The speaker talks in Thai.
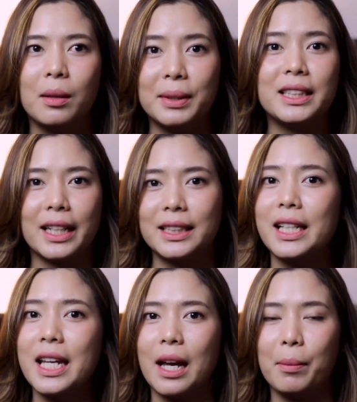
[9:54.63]
มันเซ็ก
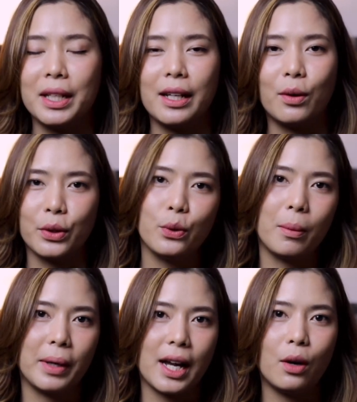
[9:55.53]
ซี่อ่ะมันเย้าย
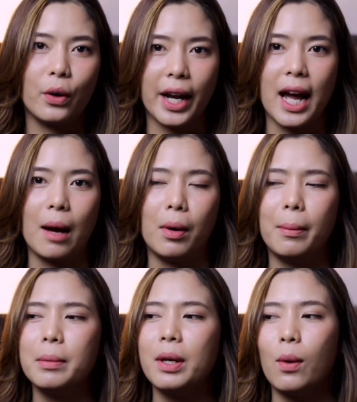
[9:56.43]
วนมันน่าค้นหาเพ
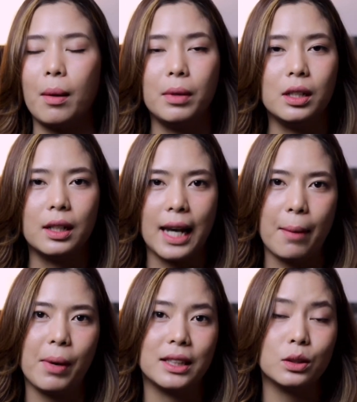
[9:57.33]
ราะมันมีความลึก
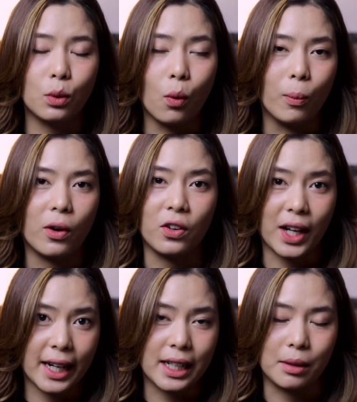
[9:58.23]
ลับและสุขุมของ
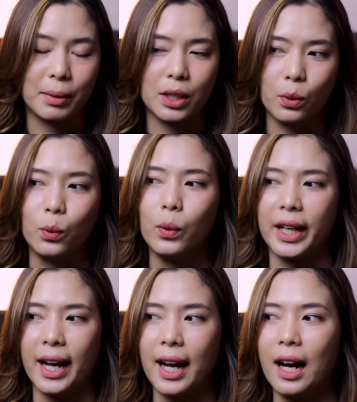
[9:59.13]
กลิ่นมันอยู่
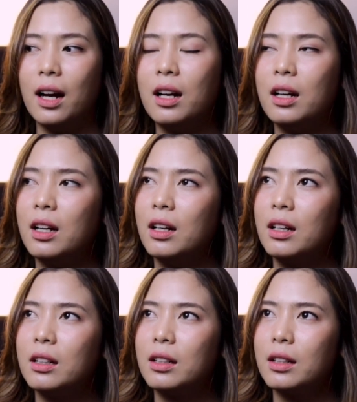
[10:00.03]
นะคะ
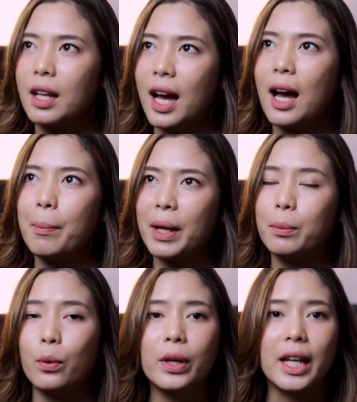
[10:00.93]
ถ้าเป็
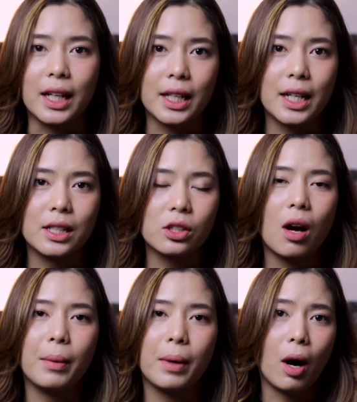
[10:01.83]
นผู้หญิงที่ช
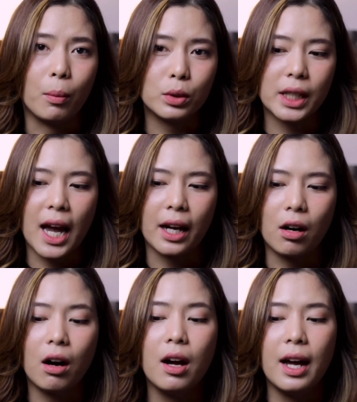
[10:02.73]
อบหอมผู้ชาย
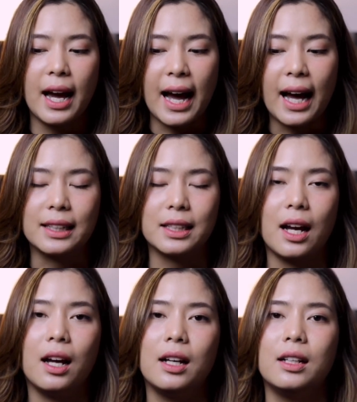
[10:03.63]
ก็อาจ
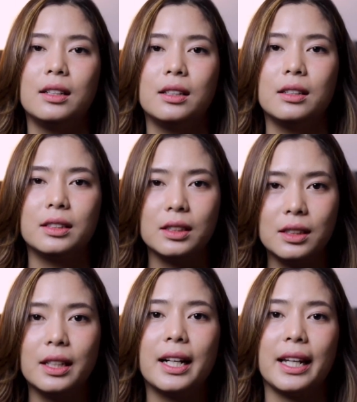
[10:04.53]
จะ
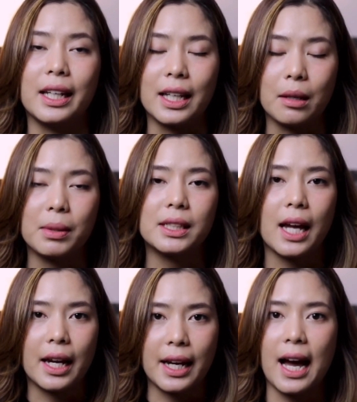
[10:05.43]
ซื้อกลิ่นนี้มา
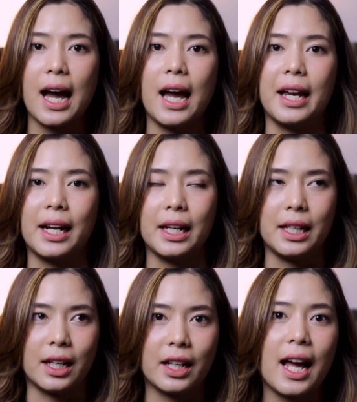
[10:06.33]
ใช้ได้กลิ่
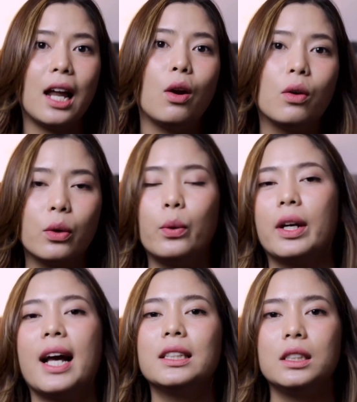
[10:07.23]
นนี้ก็น่าลงทุ
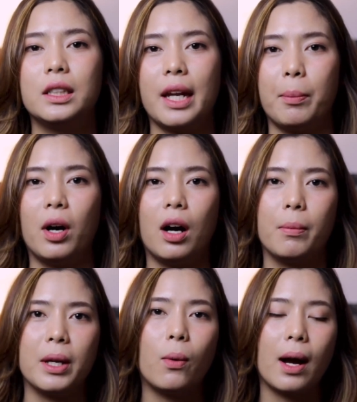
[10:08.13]
นน่าซื้อเก็บเพราะ
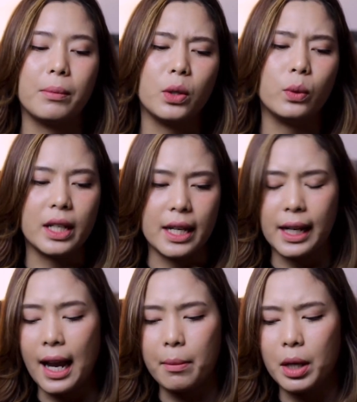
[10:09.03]
เขามีความยูนิ
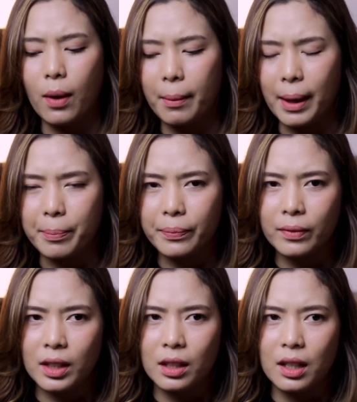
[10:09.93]
คแหละมีความแบบ
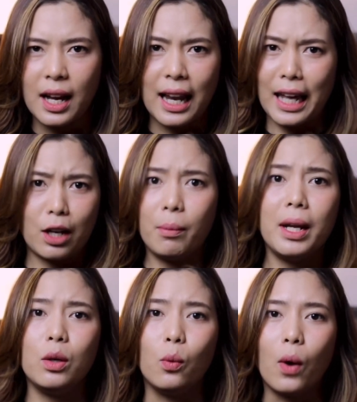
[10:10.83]
อะไรก็
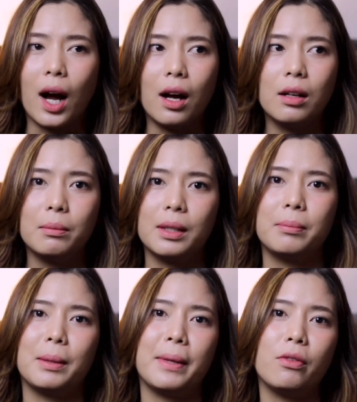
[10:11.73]
ไม่รู้อ่ะมัน
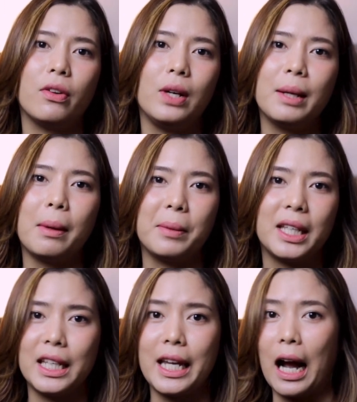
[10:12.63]
มันเป็นฟีลลิ่งแบบ
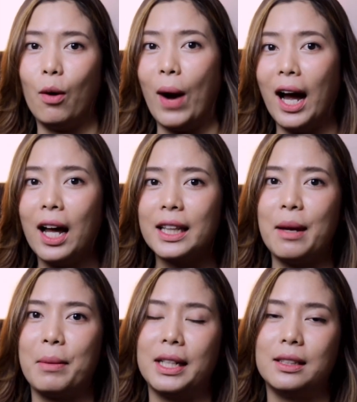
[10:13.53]
อีหยังวะ
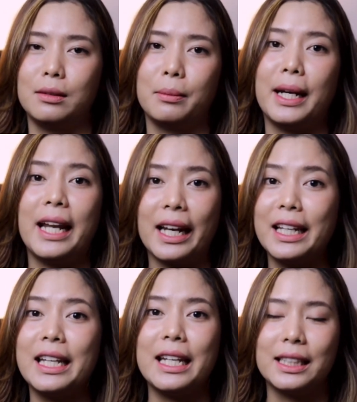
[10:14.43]
แต่มันมันดัน
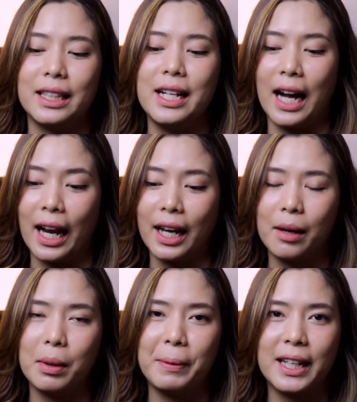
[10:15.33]
ดีซะอย่างนั้น
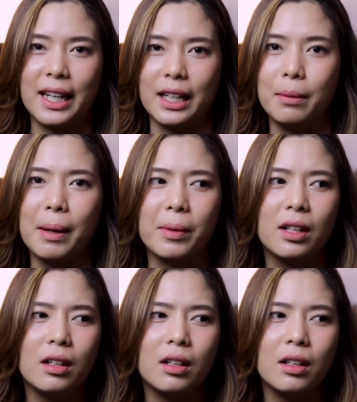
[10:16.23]
นะมันเป็นกลิ่นที่แบบ